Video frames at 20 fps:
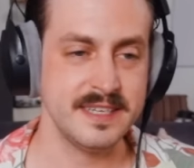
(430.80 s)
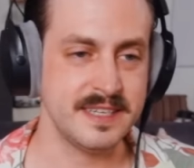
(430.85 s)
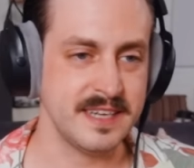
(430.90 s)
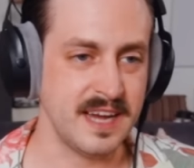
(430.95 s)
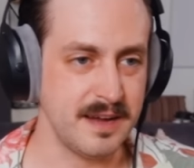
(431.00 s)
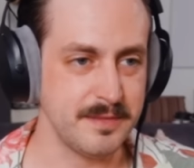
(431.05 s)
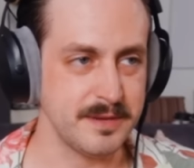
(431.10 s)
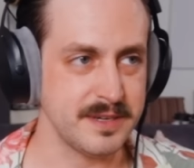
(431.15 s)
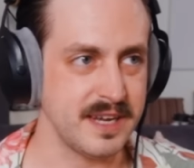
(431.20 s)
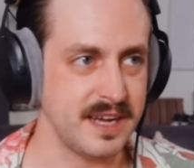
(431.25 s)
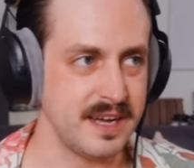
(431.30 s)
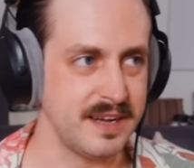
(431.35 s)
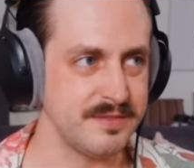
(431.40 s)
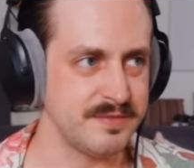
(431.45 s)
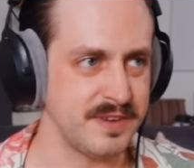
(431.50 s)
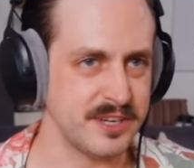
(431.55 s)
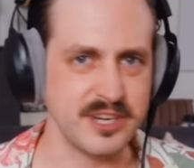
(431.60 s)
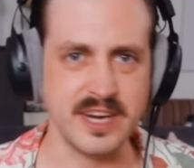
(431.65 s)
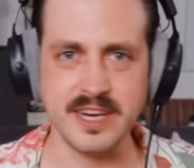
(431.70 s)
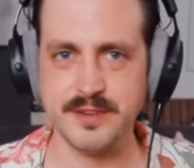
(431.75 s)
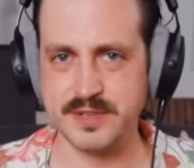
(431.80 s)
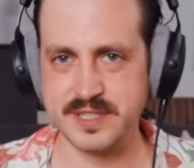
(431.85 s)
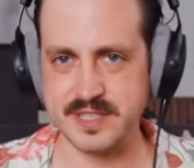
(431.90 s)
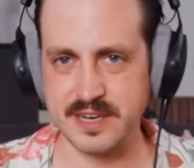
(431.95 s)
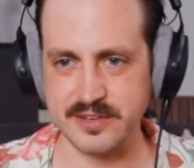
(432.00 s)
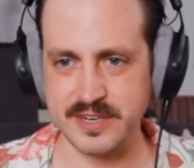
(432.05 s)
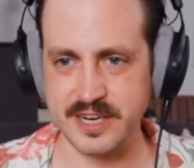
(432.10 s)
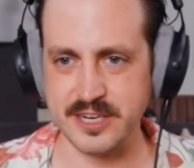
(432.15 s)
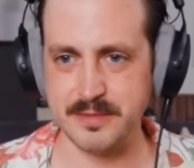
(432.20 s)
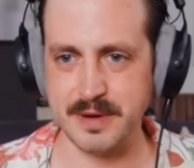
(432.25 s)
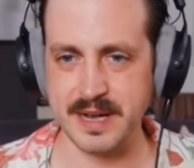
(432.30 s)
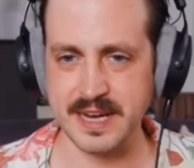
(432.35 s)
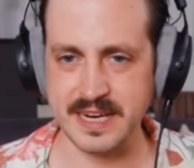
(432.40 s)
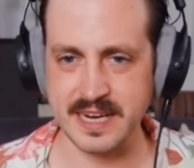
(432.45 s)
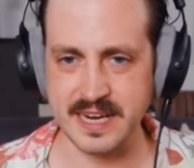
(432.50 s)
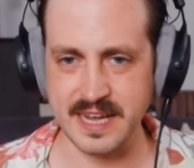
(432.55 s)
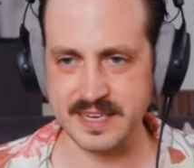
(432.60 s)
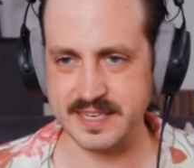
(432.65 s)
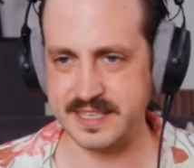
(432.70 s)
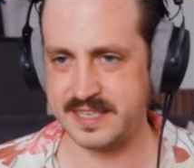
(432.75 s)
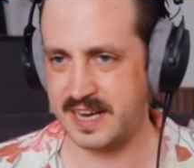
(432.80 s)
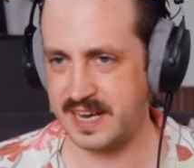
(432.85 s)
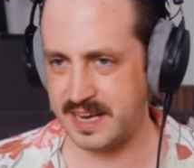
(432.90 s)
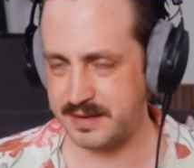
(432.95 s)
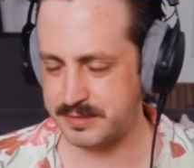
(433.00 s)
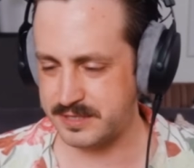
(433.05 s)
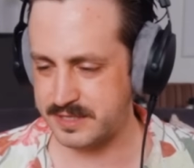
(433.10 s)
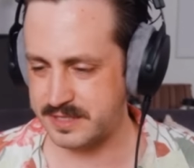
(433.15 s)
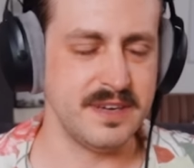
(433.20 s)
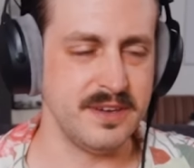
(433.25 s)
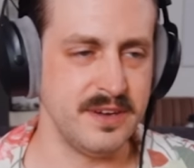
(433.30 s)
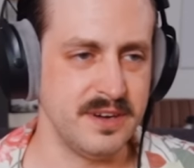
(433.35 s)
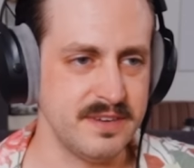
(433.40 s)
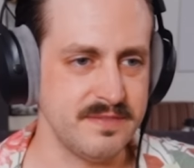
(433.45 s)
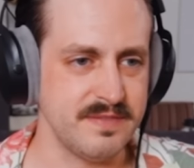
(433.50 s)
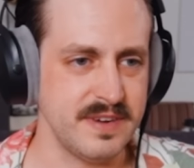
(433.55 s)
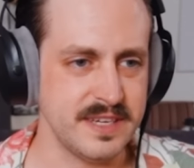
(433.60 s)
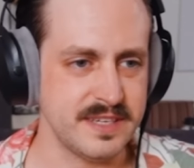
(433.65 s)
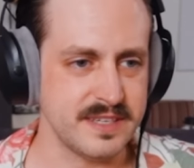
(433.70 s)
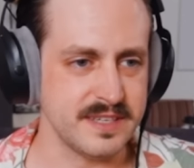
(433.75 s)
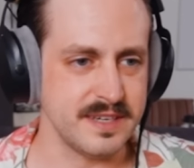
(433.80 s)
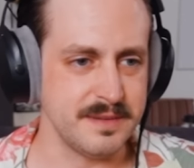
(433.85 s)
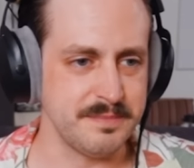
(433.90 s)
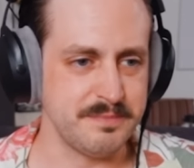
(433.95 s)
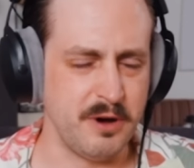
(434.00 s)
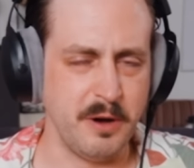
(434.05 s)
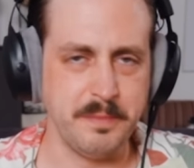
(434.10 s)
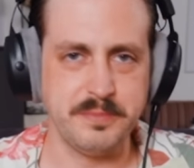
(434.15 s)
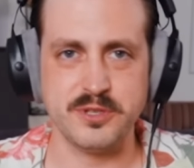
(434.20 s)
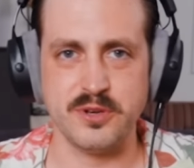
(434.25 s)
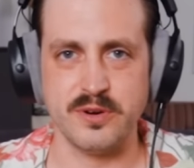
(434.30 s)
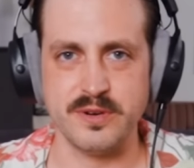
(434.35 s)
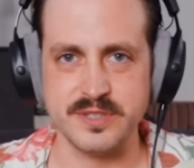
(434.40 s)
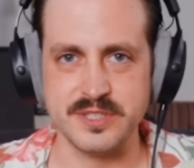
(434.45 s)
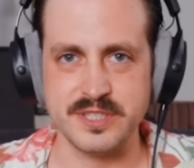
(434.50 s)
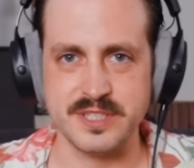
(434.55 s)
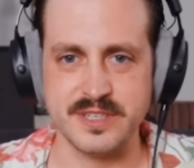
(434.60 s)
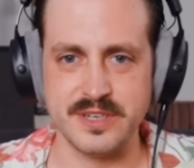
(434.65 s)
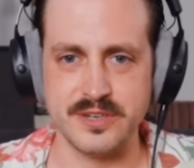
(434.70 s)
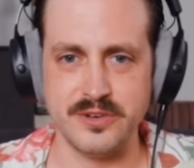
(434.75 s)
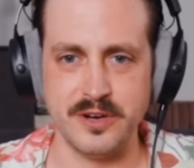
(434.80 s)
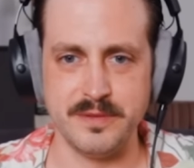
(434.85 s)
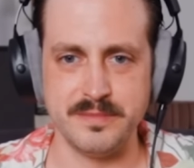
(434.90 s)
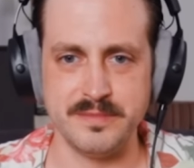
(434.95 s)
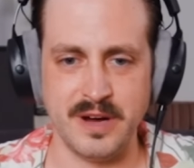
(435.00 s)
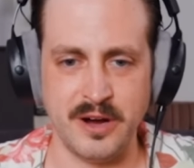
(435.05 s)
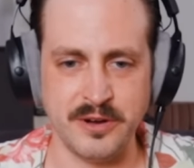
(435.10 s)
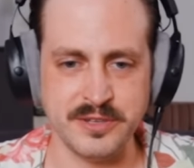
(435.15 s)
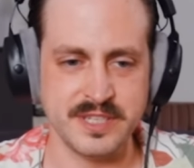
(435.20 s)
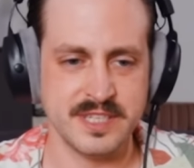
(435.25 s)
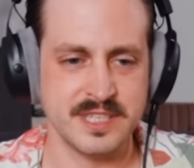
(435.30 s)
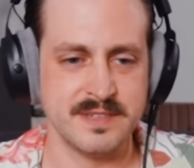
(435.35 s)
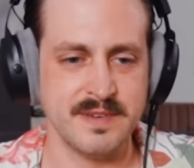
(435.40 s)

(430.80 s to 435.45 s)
Ich habe da, wahrscheinlich wird es gleich nochmal erklärt, ich habe irgendwelche Popsongs genommen aus den